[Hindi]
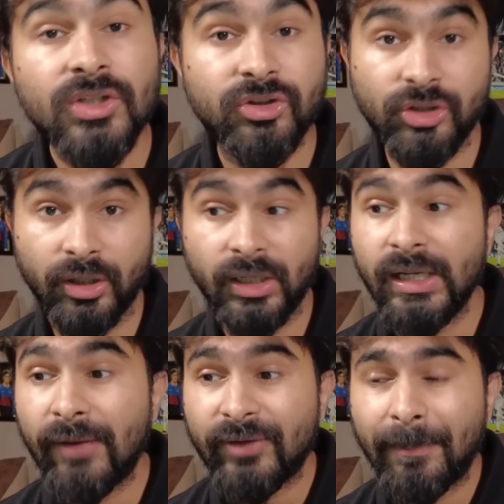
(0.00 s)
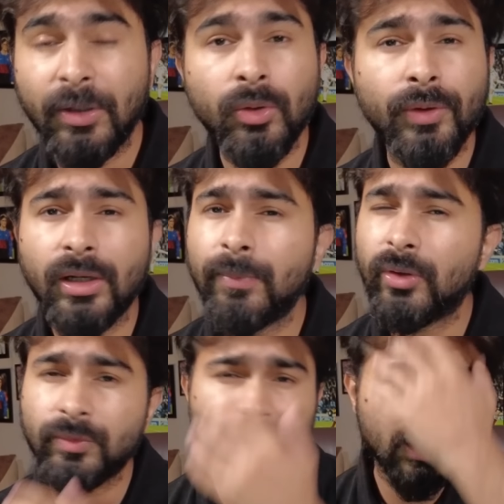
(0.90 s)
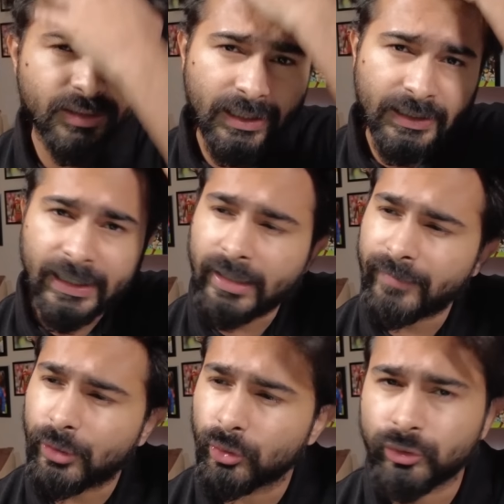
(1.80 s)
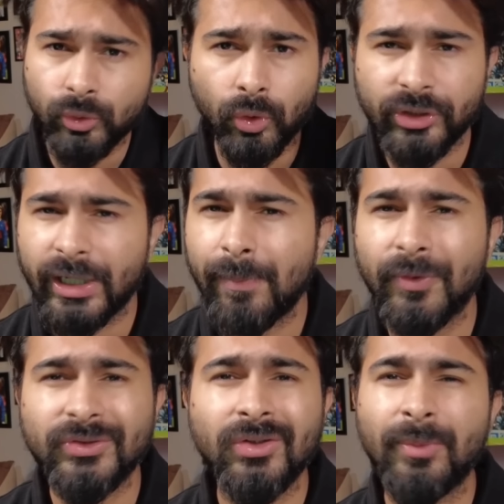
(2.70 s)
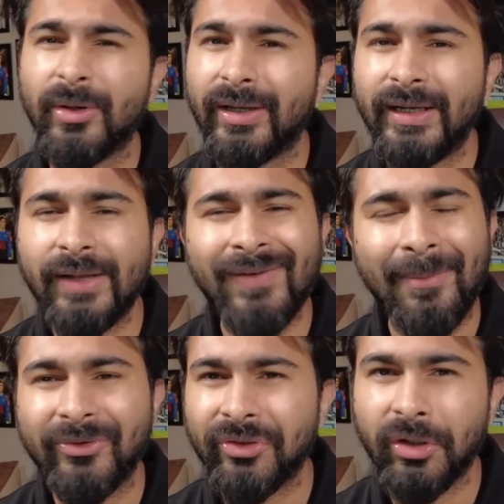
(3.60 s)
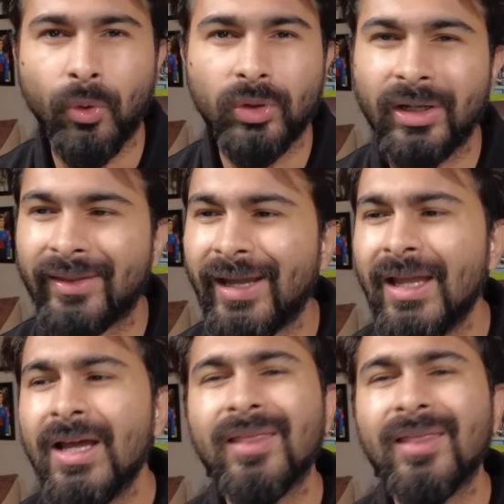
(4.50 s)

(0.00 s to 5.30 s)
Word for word: स्टर्लिंग आई केप्ट इट ओवर है बिकॉज मुझे लगता है कि हेयर वी गो सून हो जाएगा पोस्टल टॉप में है फैब्रिजो ने कोट कर दिया